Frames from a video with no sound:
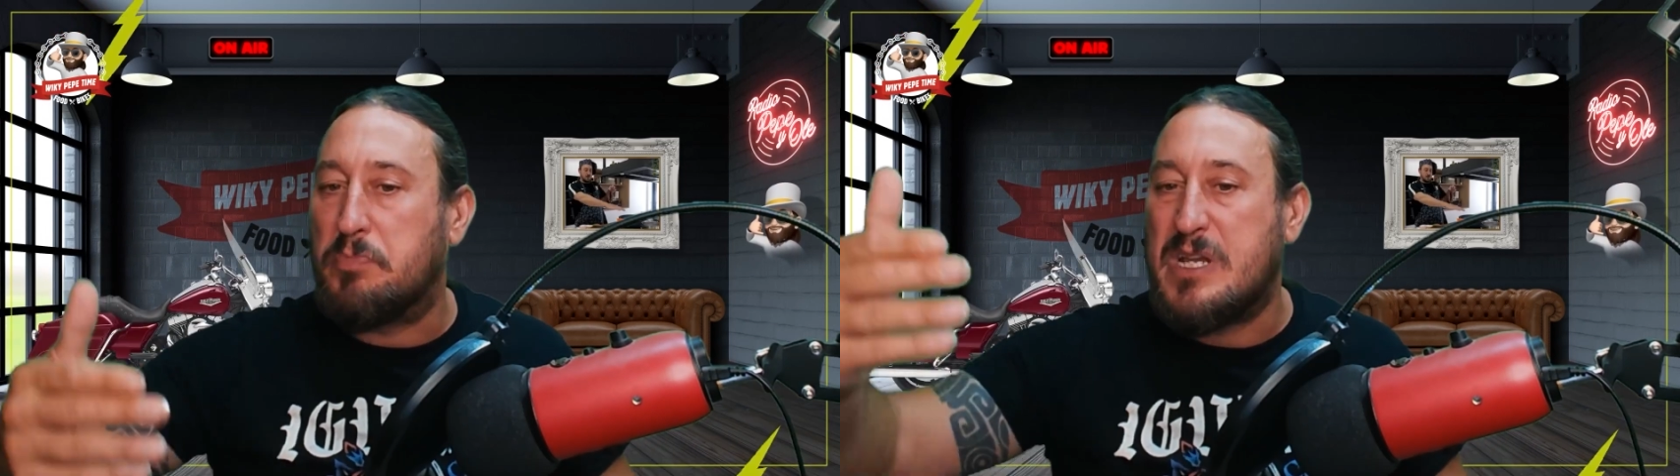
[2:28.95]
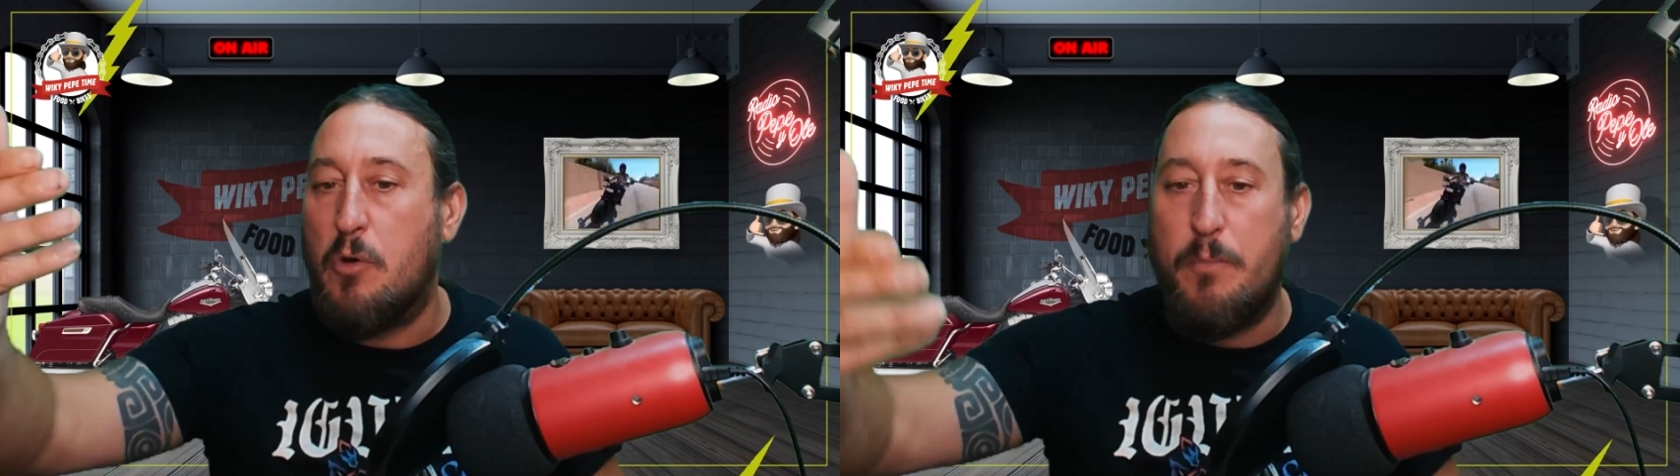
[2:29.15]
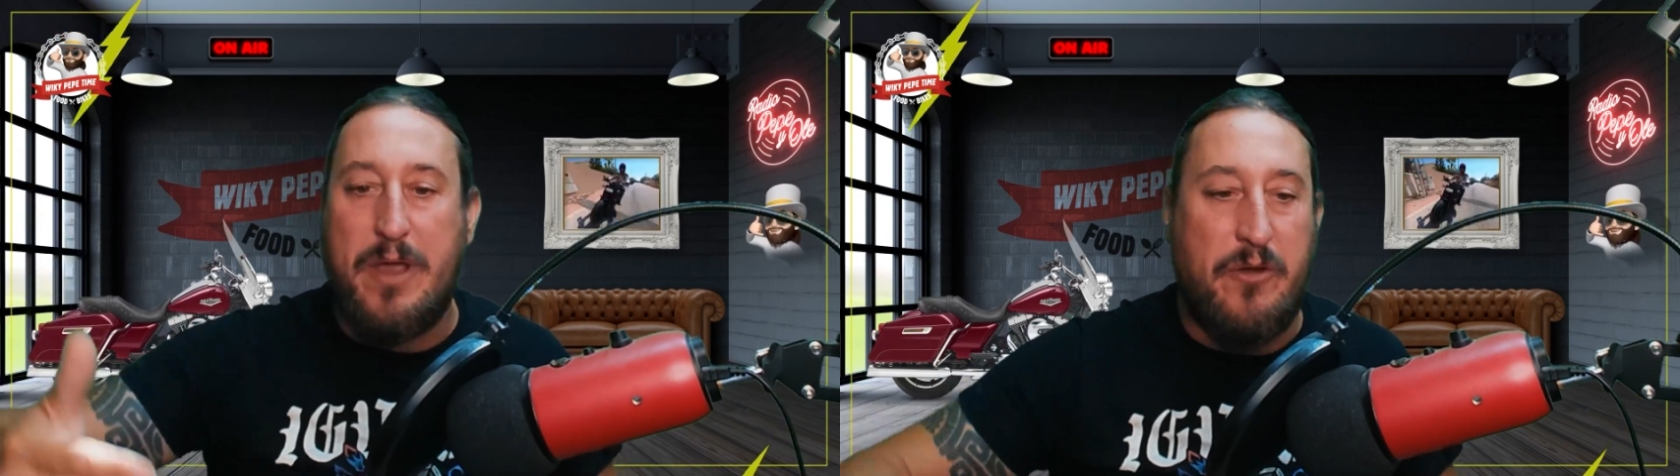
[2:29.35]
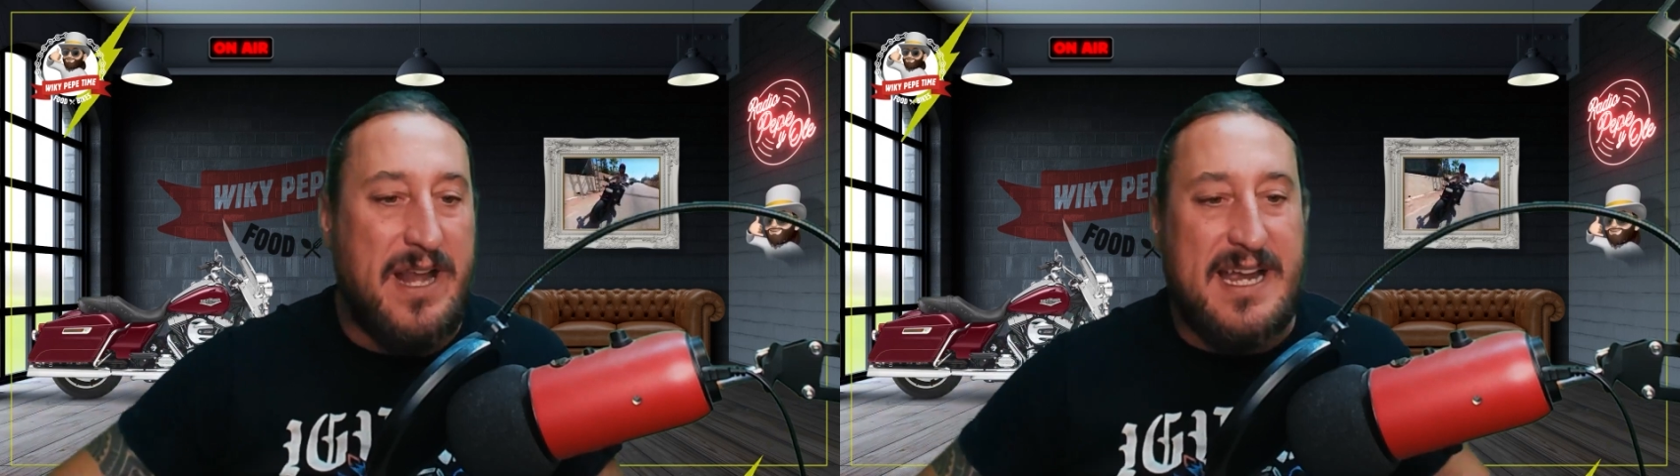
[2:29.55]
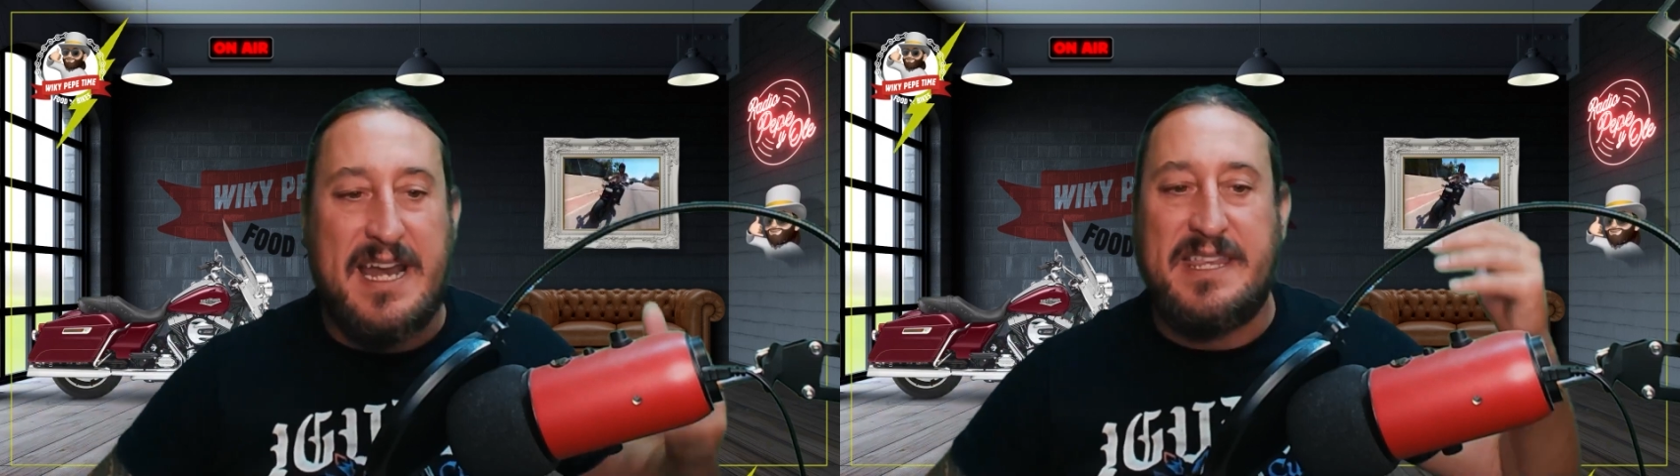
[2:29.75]
Según veo en
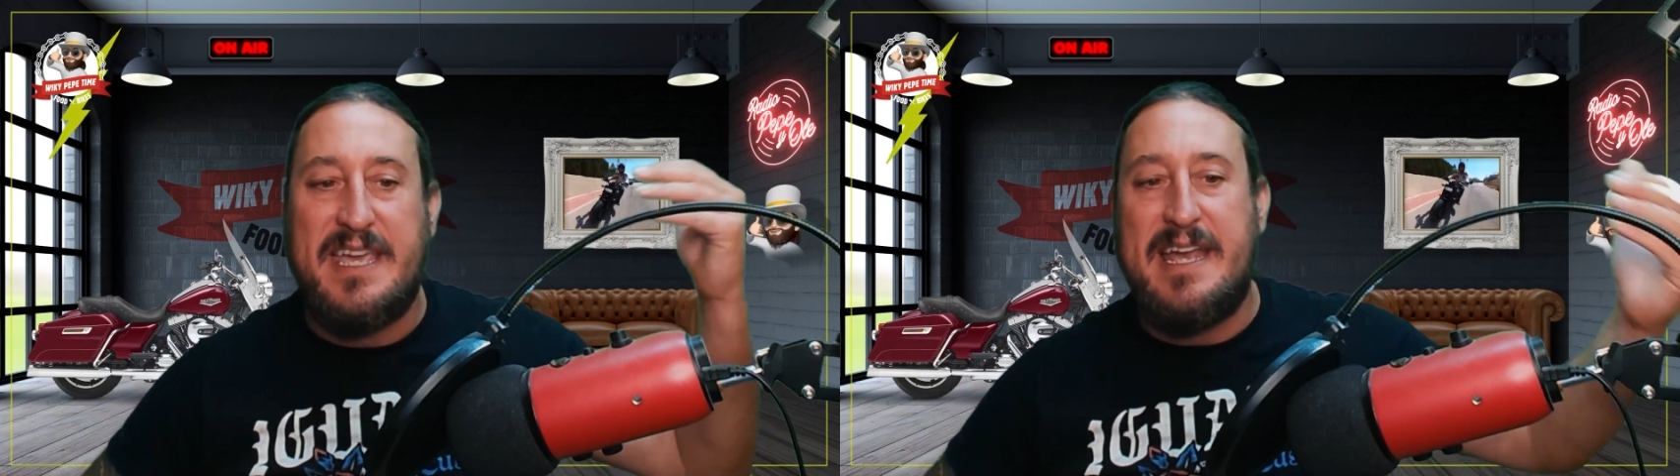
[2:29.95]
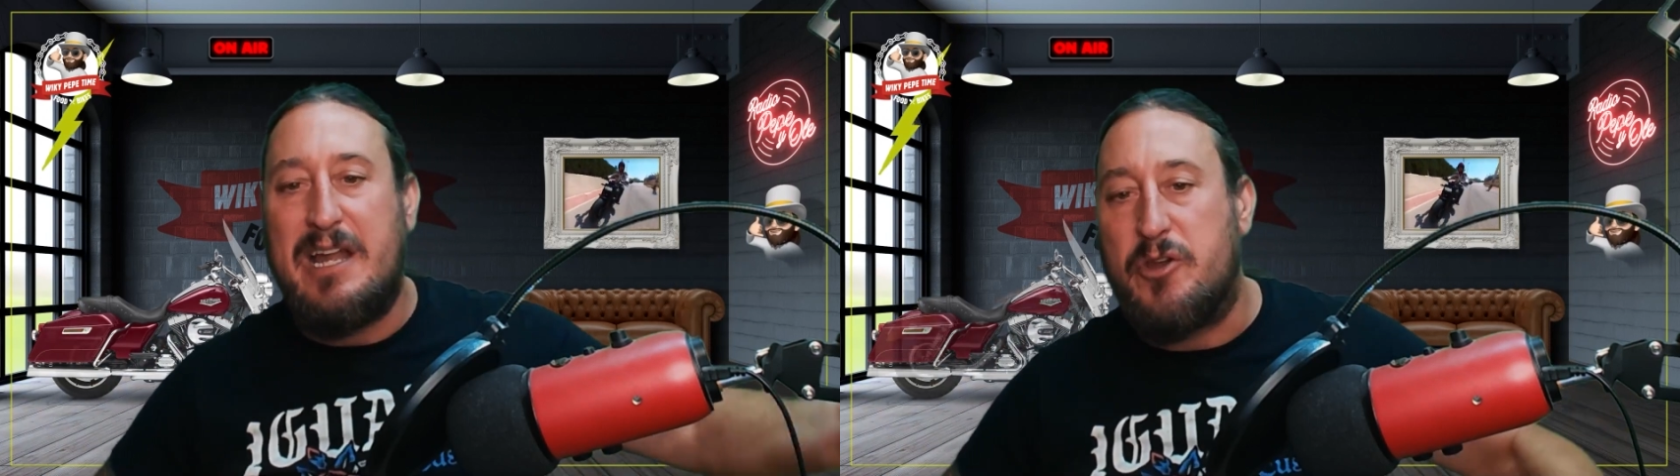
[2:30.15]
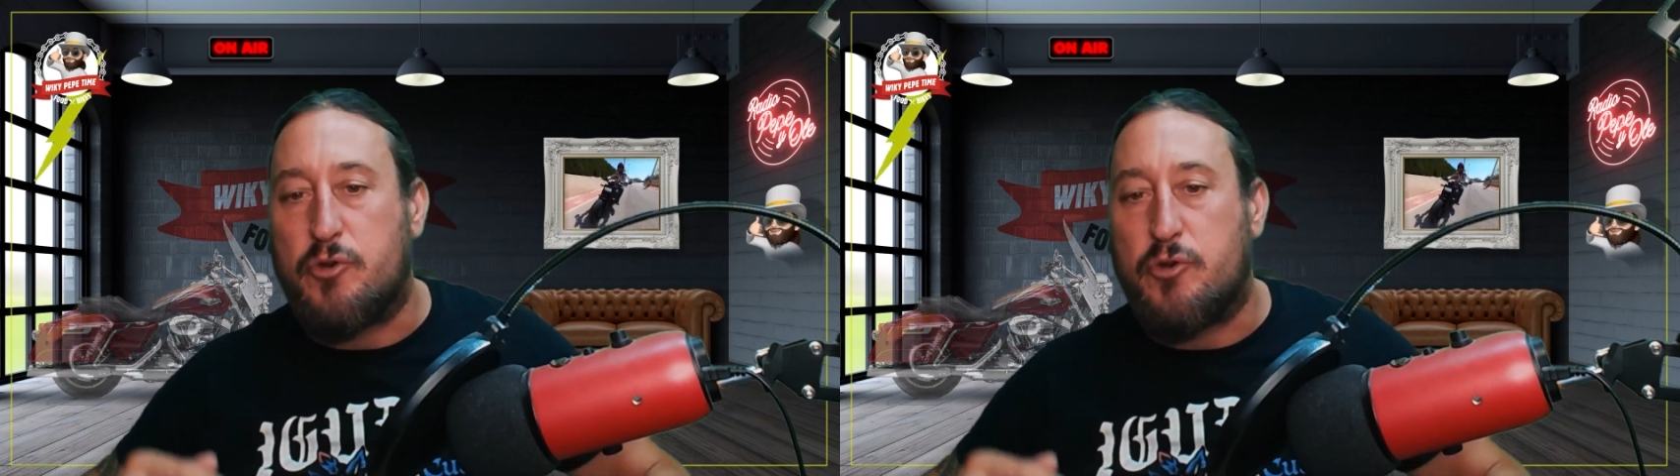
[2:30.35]
el cartel,